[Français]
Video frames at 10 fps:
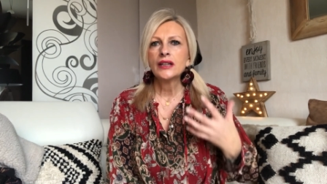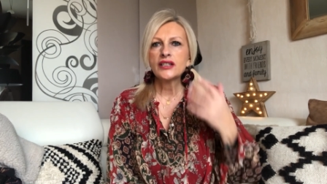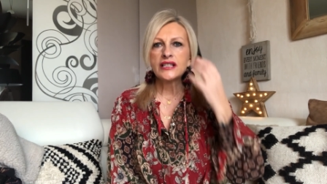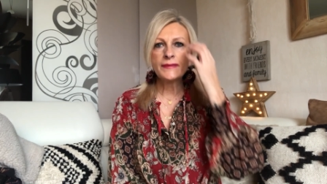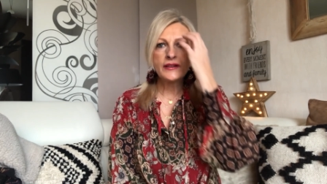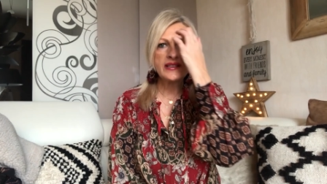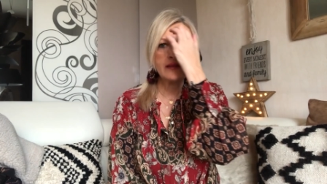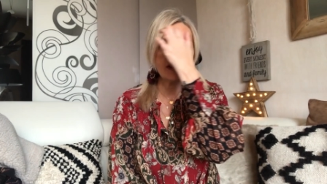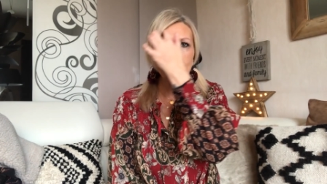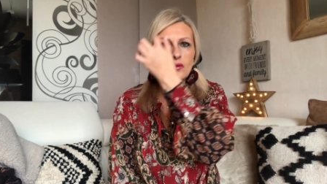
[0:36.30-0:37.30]
J'espère cette
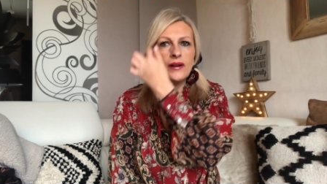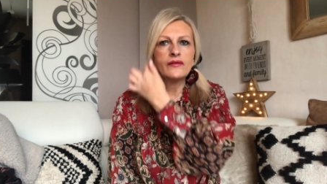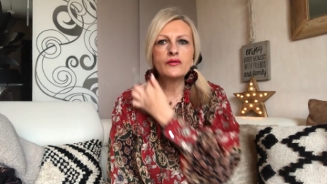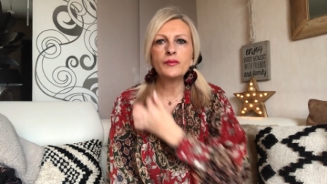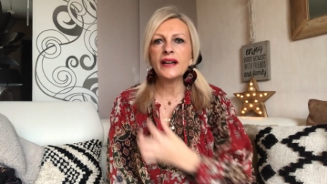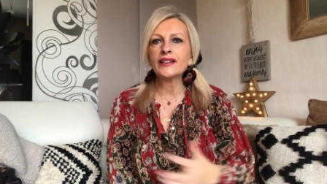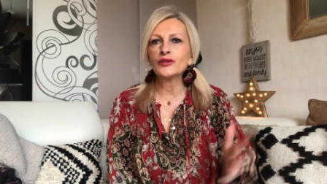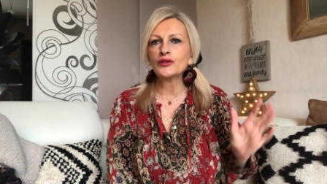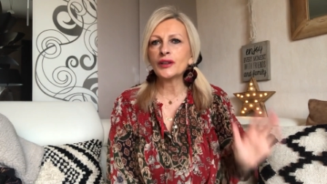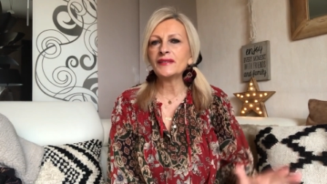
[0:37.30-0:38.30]
vidéo va vous plaire.
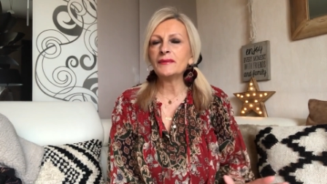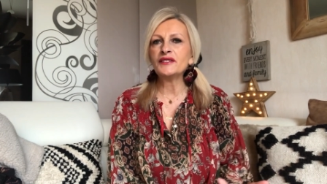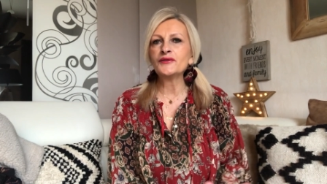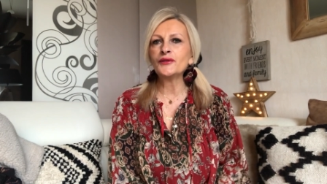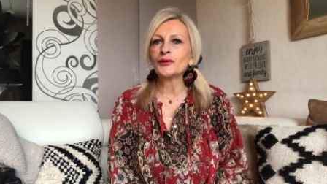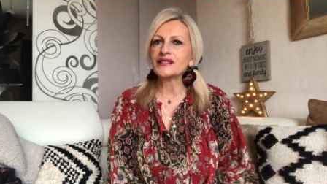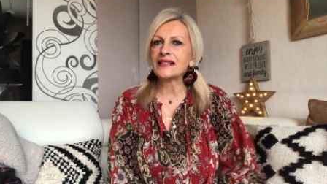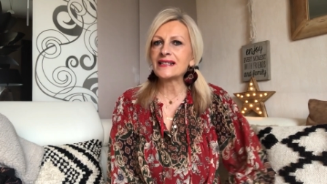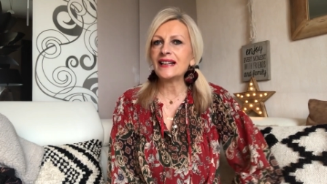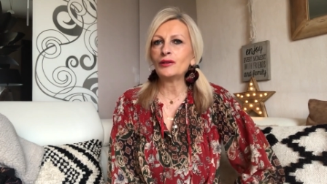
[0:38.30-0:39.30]
Donc comme d'habitude, on
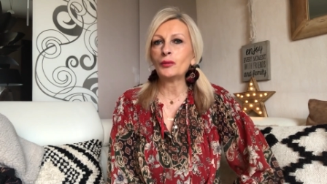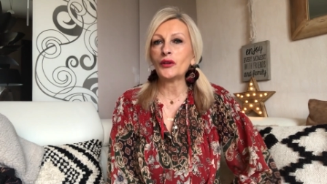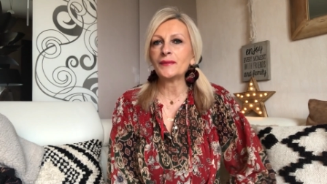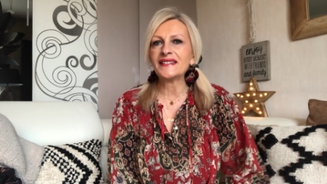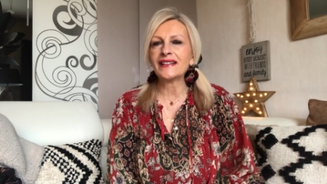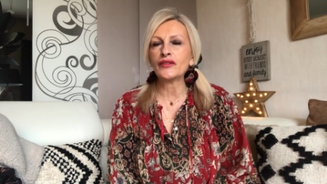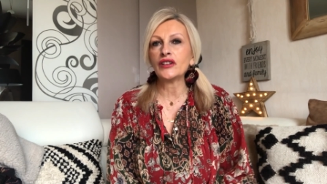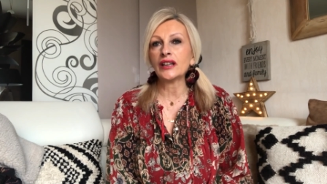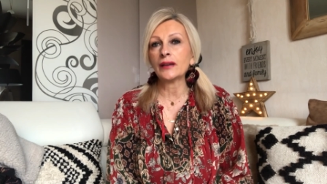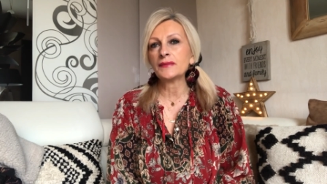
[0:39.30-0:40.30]
s'installe, on prend un petit
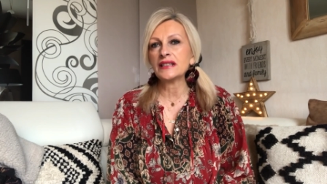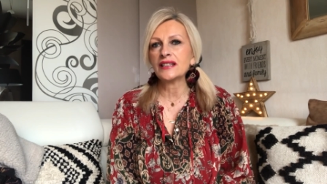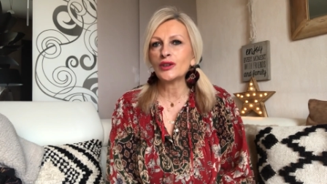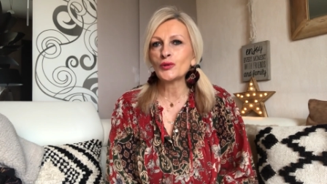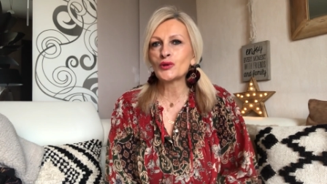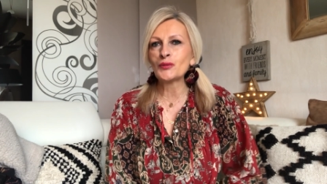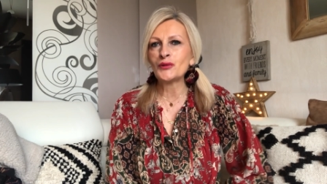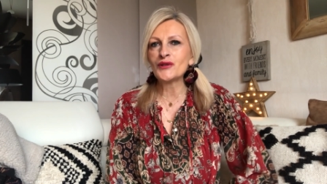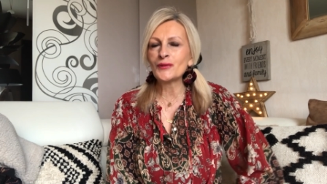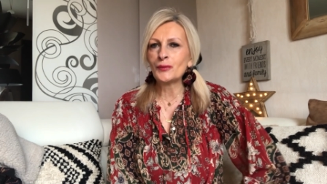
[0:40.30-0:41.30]
café, un petit thé, on se
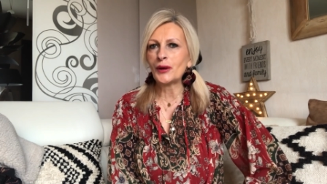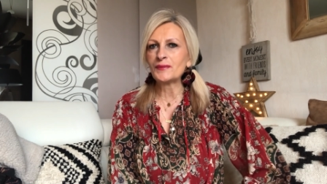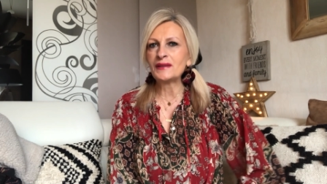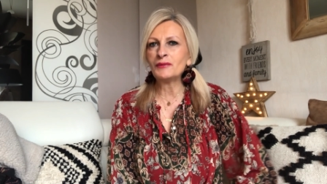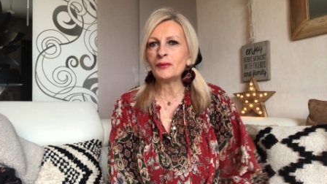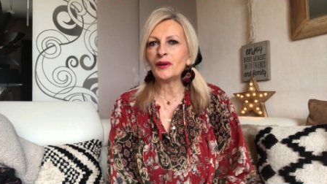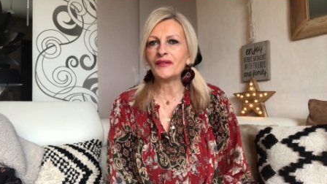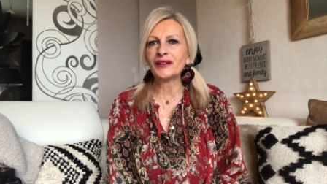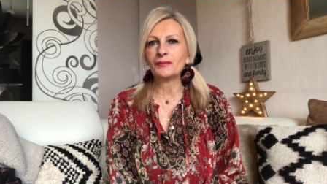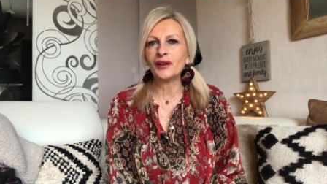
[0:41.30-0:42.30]
pose, on prend un petit moment
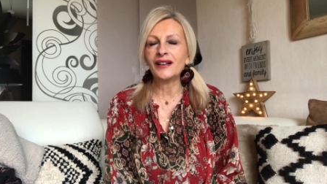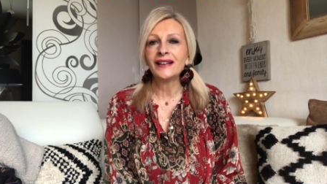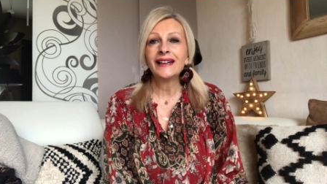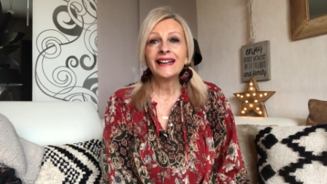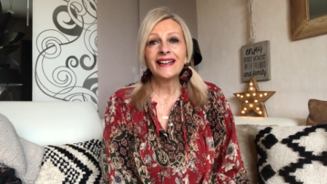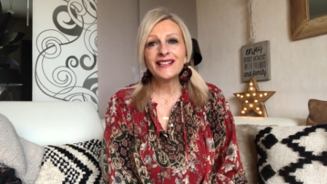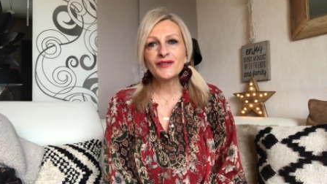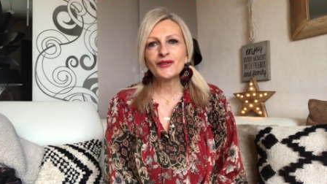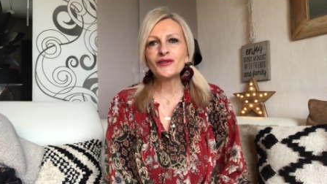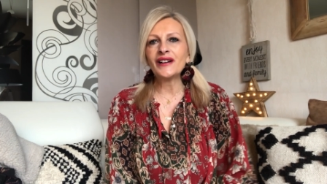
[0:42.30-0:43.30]
avec moi. Et
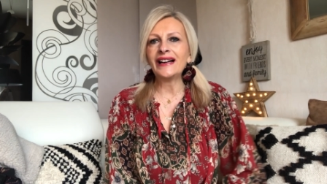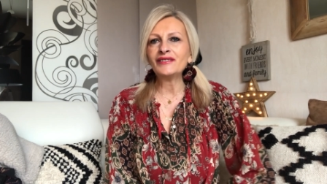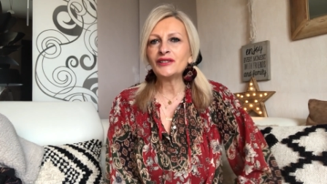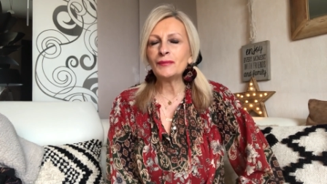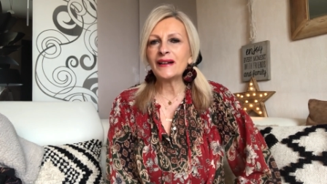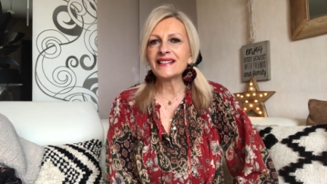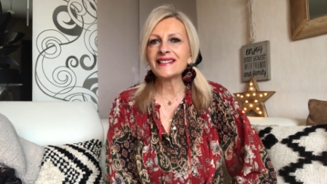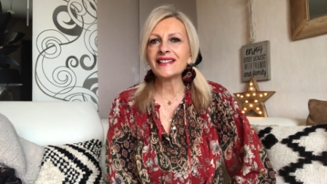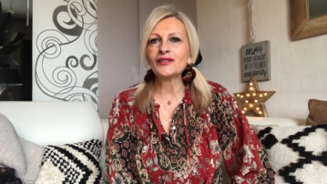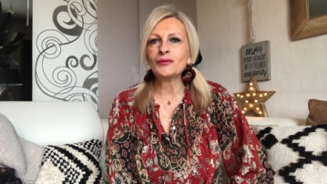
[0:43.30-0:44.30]
surtout, avant de
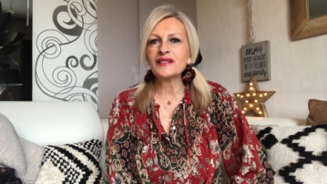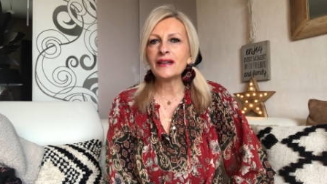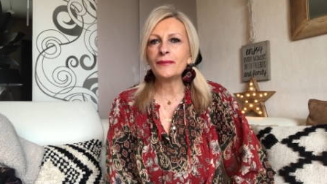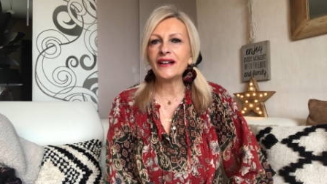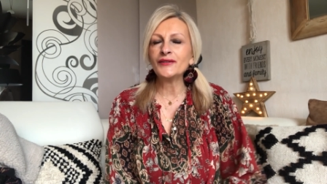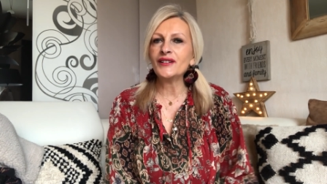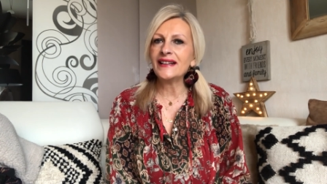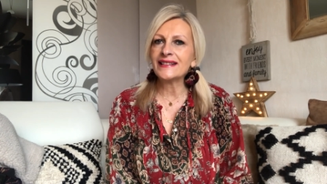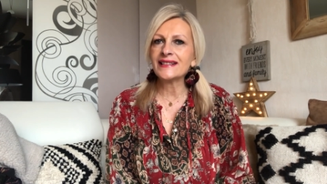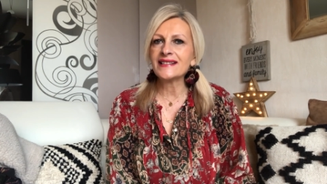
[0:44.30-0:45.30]
partir, n'oubliez pas de
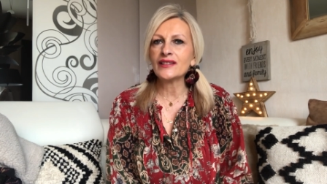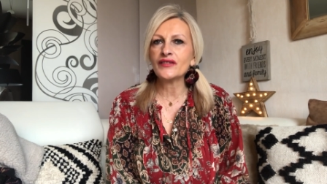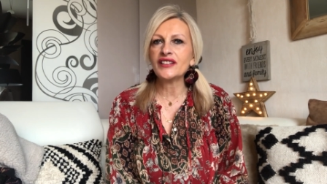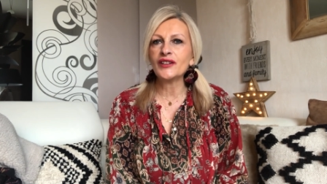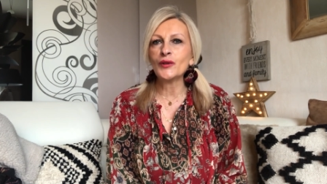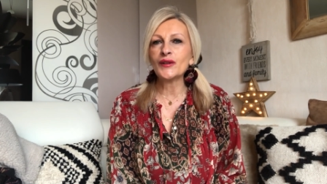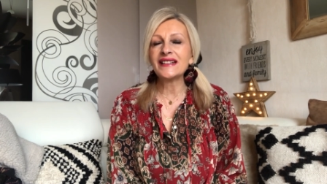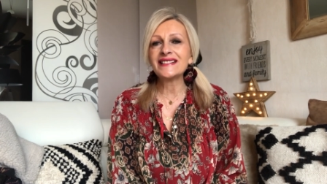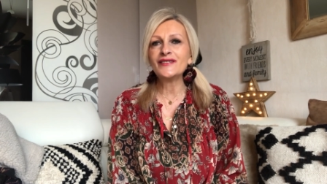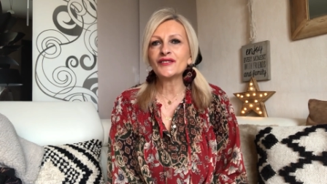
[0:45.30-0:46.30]
liker cette vidéo.
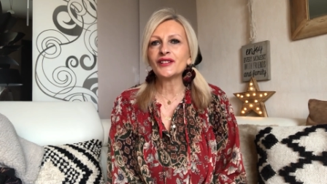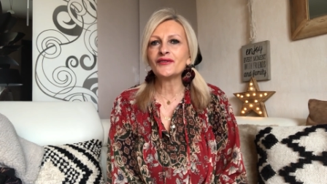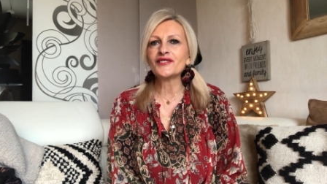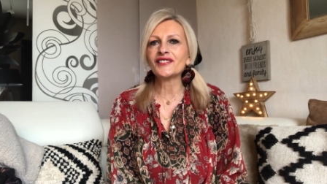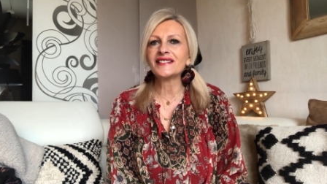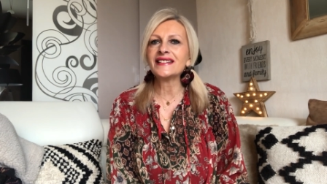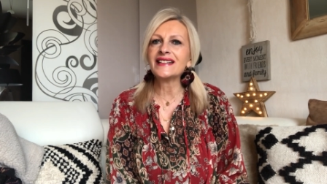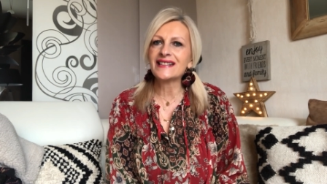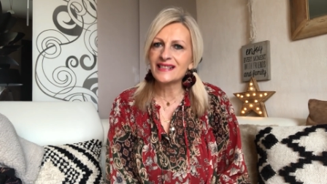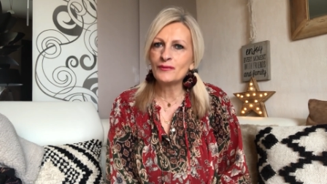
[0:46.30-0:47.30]
Et si le cœur vous en dit
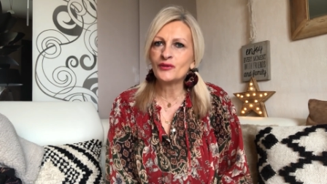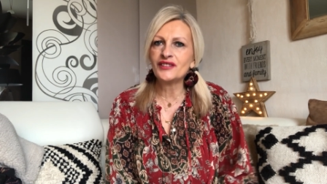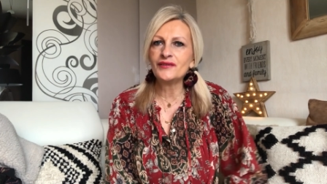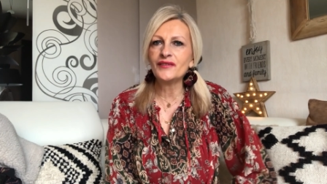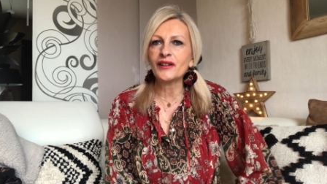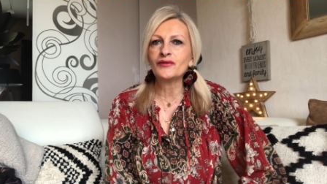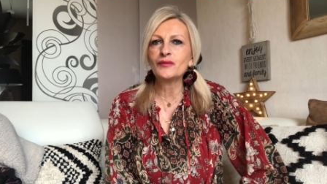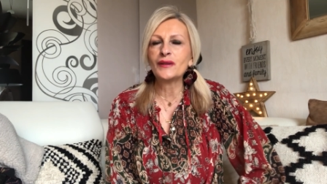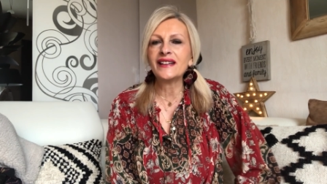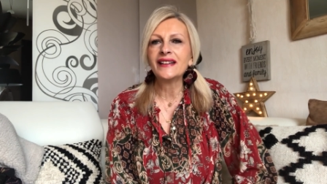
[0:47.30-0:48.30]
et que si mon univers vous
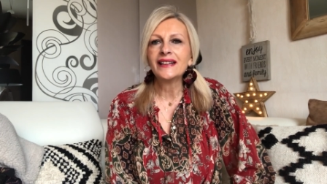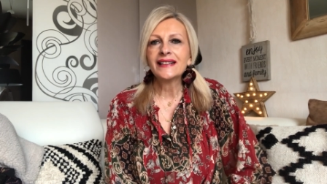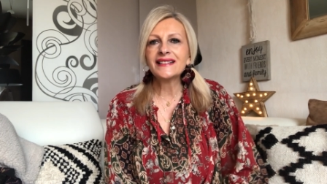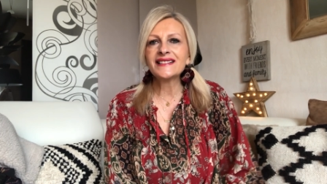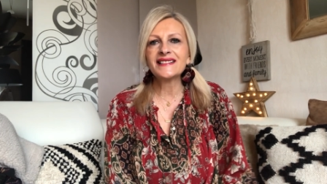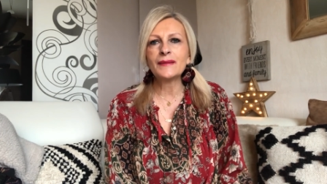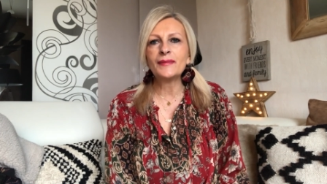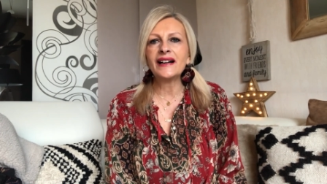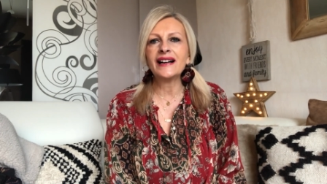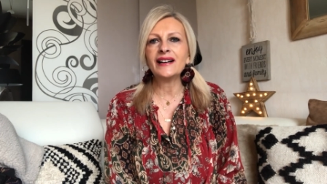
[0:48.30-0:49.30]
plaît, n'hésitez
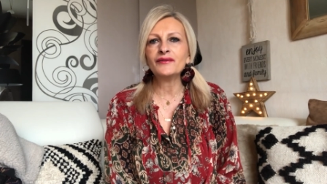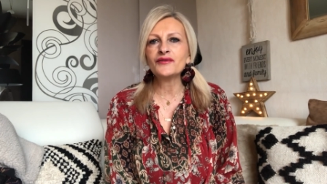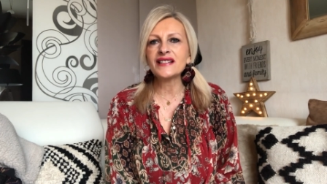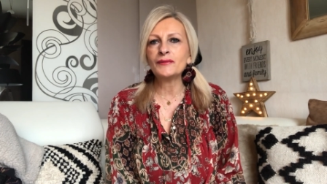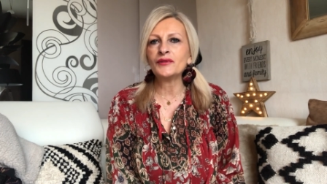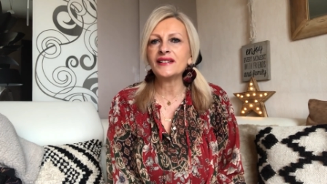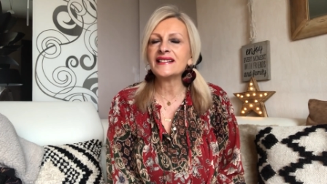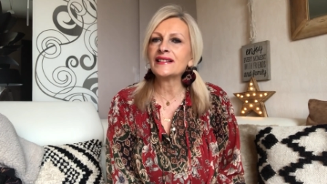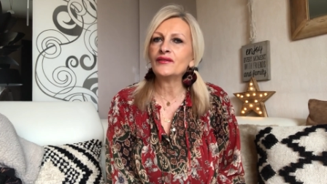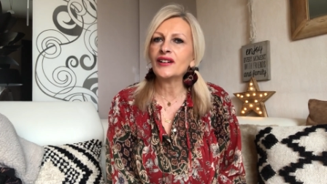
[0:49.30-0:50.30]
pas à vous abonner,
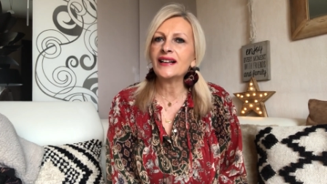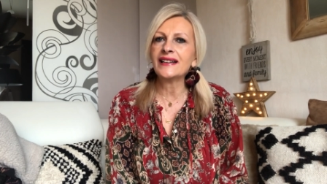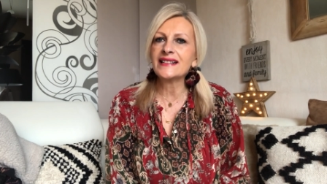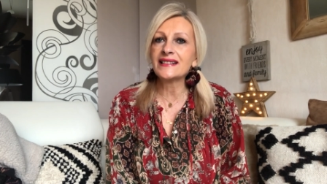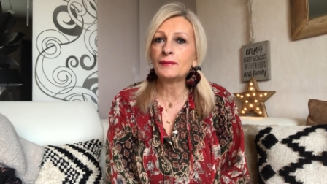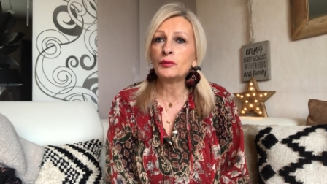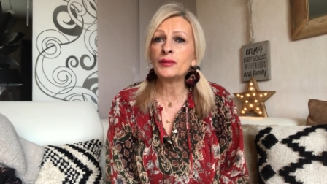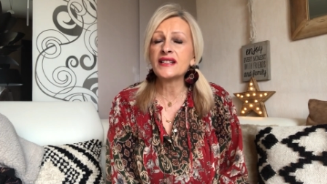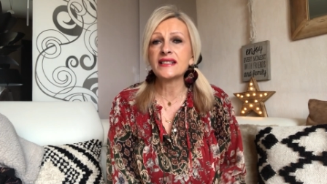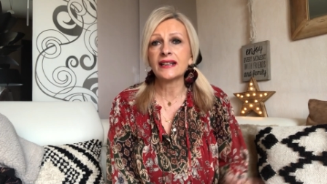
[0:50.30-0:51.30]
ça me fera extrêmement
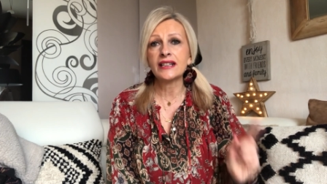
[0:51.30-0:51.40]
plaisir.